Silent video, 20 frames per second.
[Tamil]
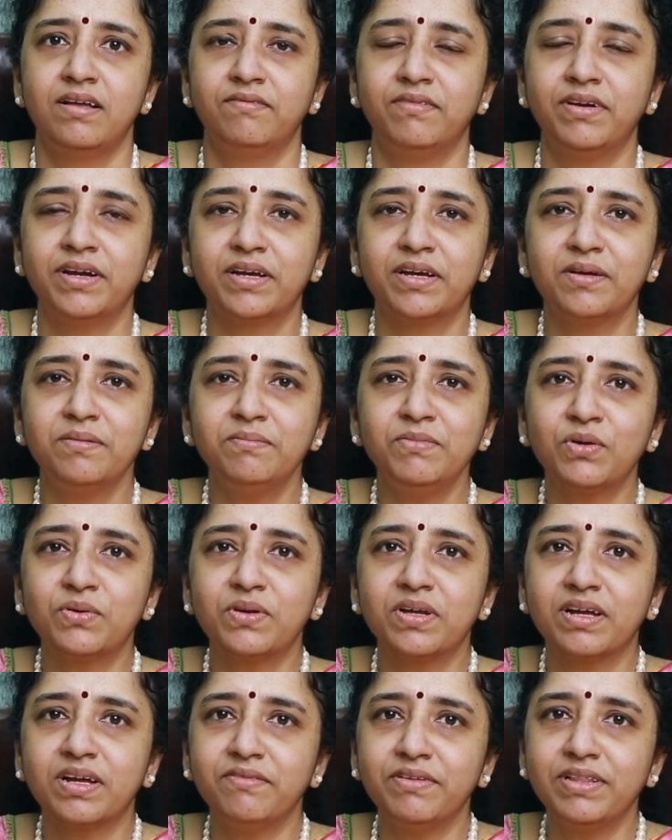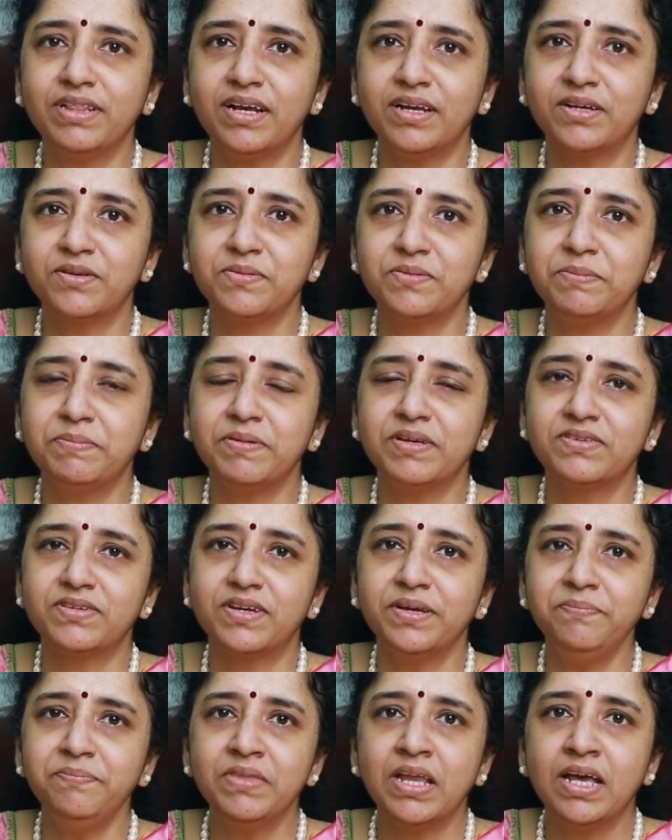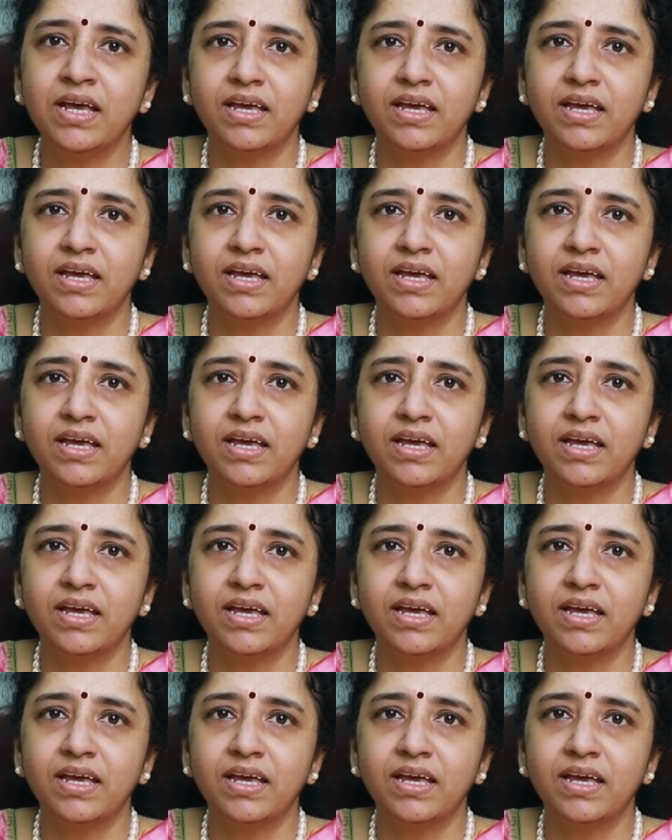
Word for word: வணக்கம் டாக்டர் கவிதா லக்ஷ்மி பேசுகிறேன்